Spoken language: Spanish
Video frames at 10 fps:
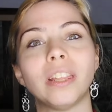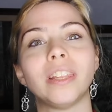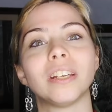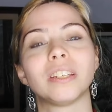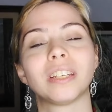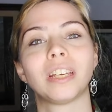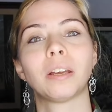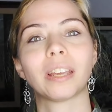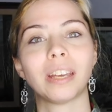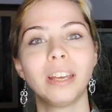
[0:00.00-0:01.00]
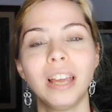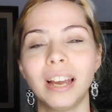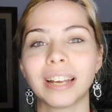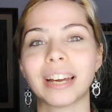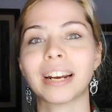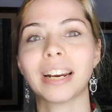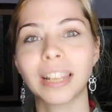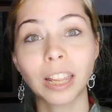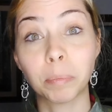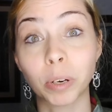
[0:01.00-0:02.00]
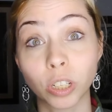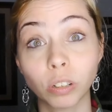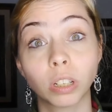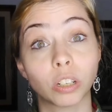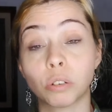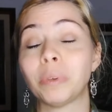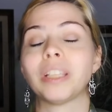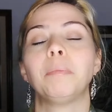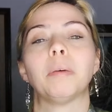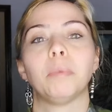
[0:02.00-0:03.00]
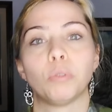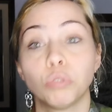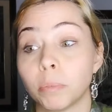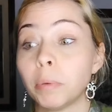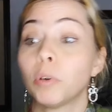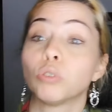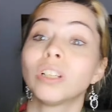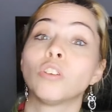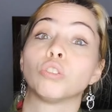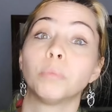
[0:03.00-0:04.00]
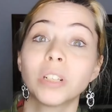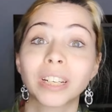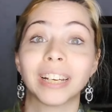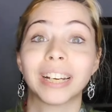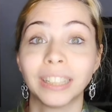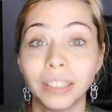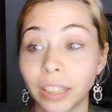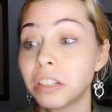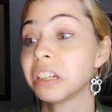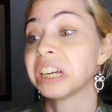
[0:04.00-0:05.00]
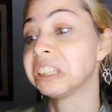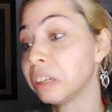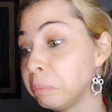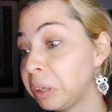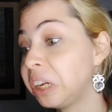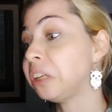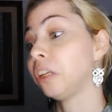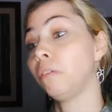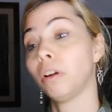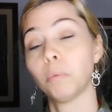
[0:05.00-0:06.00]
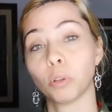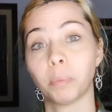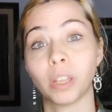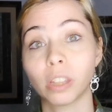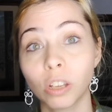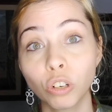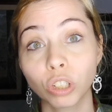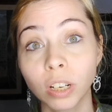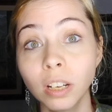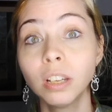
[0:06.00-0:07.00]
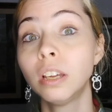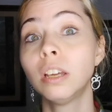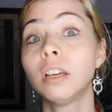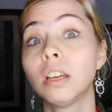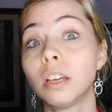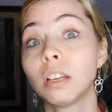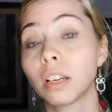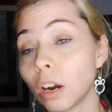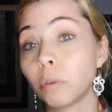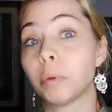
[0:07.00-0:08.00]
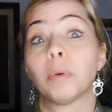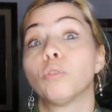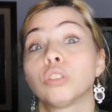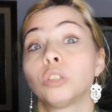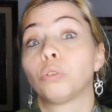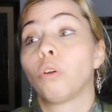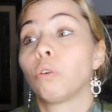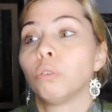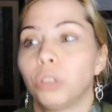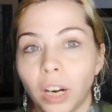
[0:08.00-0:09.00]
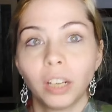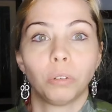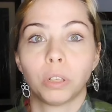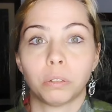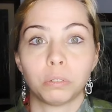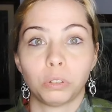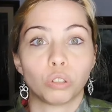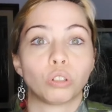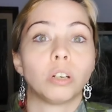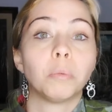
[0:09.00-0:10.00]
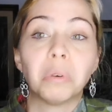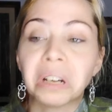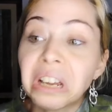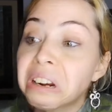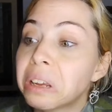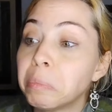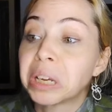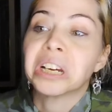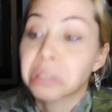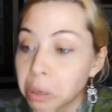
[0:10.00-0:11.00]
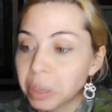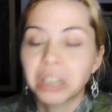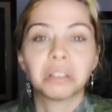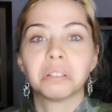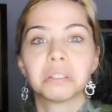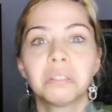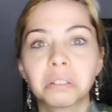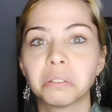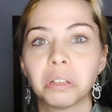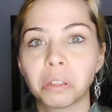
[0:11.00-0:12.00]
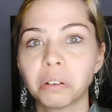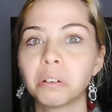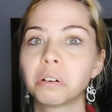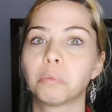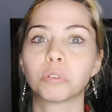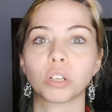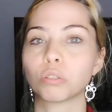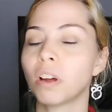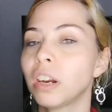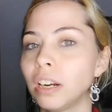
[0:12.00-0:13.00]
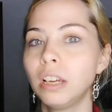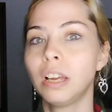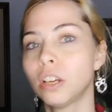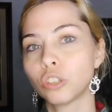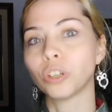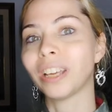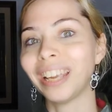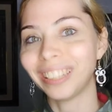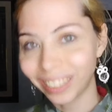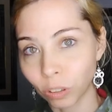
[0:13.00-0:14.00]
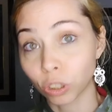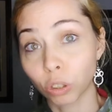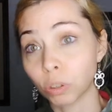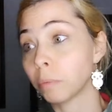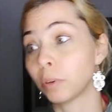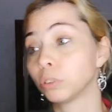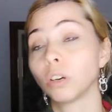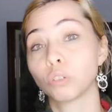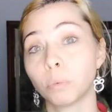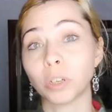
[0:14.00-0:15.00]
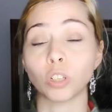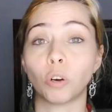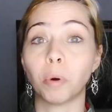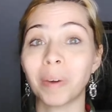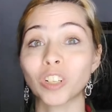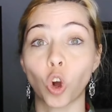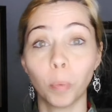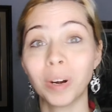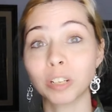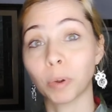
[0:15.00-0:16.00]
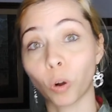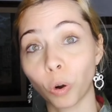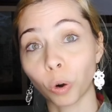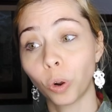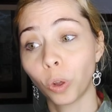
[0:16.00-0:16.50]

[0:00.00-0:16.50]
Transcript: que dices que, que cargada de pasión, que eso a mí también me gusta, a mí me gustan los hombres que canten, si cantan bien y tienen una voz preciosa, Claro, a mí me gusta todo lo contrario. Eh, yo soy una mujer y en mi caso, a ver, yo condición homosexual, soy heterosexual, me gustan los hombres y como más hombres mejor.